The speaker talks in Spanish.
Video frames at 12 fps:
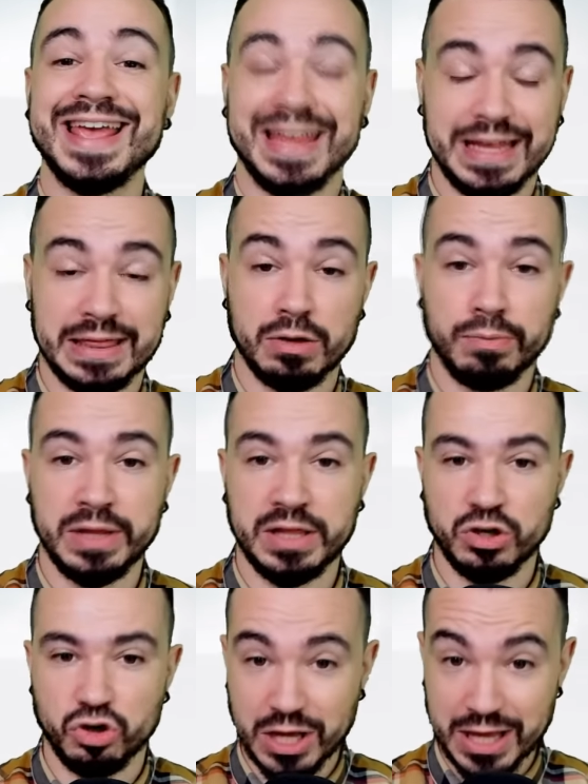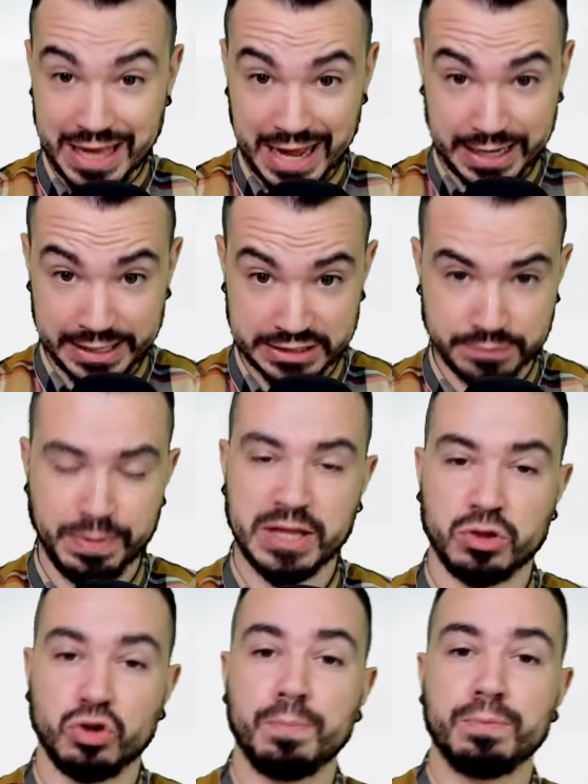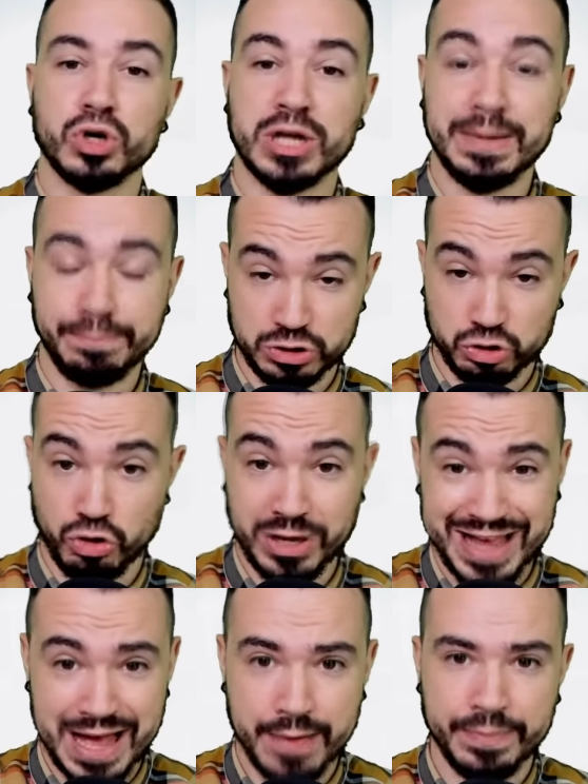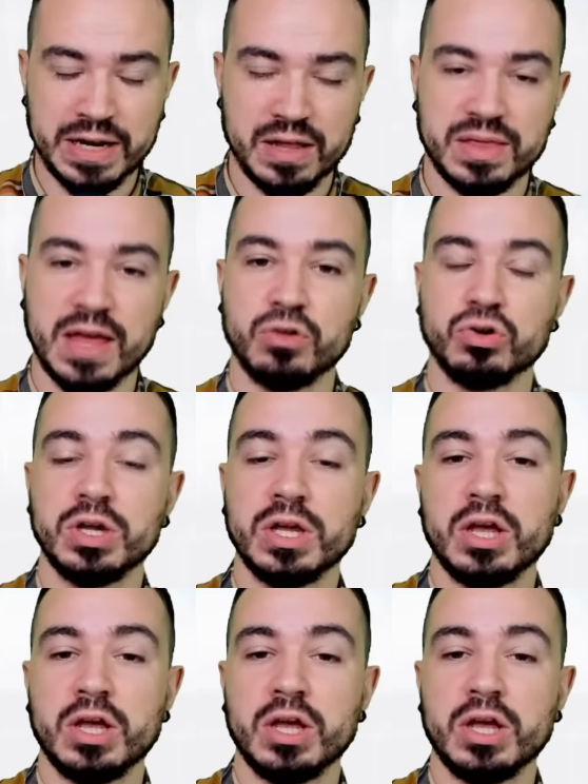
hice un vídeo al respecto porque el PSOE ha amenazado